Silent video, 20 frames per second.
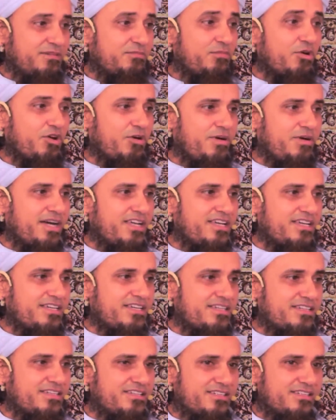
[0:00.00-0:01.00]
बोलो भाई
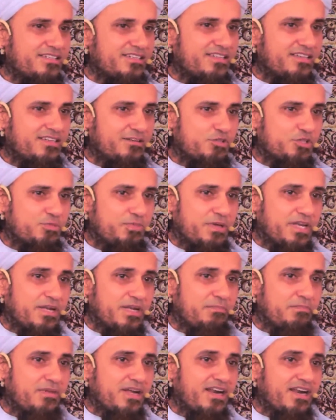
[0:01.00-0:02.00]
उस पर
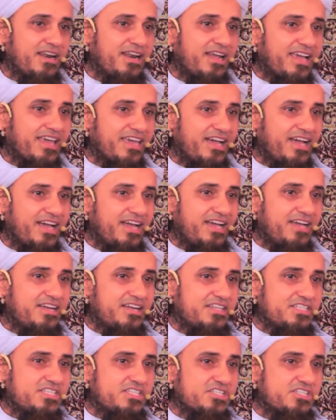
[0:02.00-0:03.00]
नंबर लग गया है
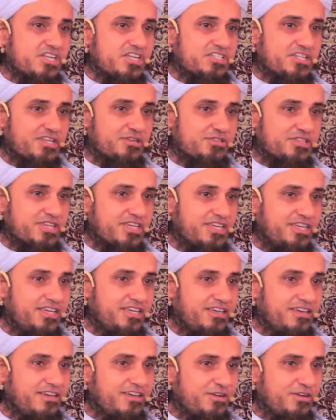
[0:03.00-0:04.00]
रजिस्ट्रेशन उसकी
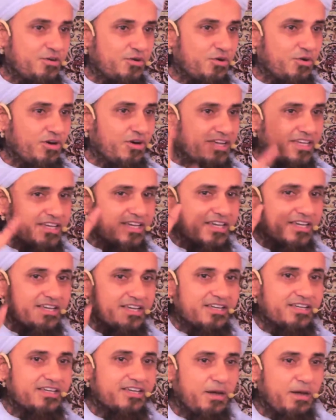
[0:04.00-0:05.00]
हो गई है
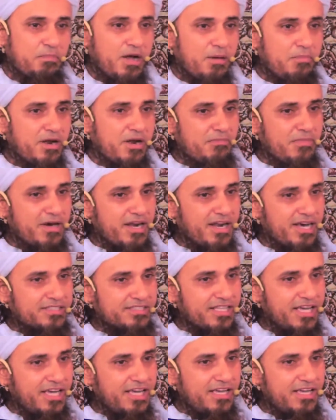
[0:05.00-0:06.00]
अब कब नंबर
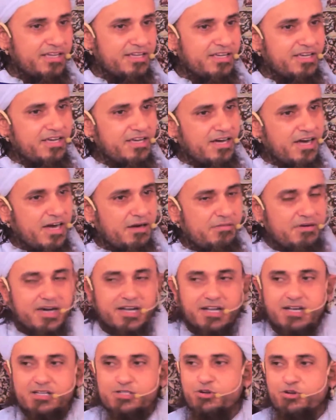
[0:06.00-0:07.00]
आता है
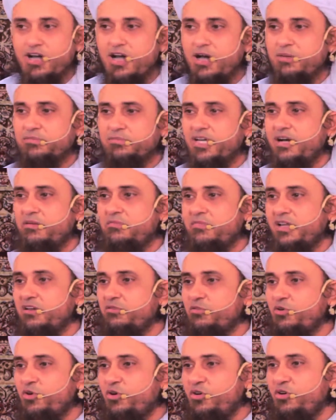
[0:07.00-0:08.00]
हमारा जो काम था
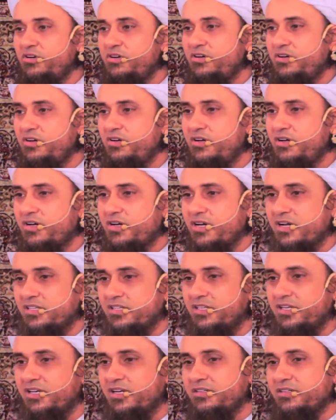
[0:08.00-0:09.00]
हमने वो कर
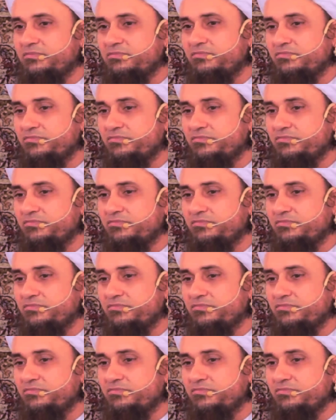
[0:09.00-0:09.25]
दिया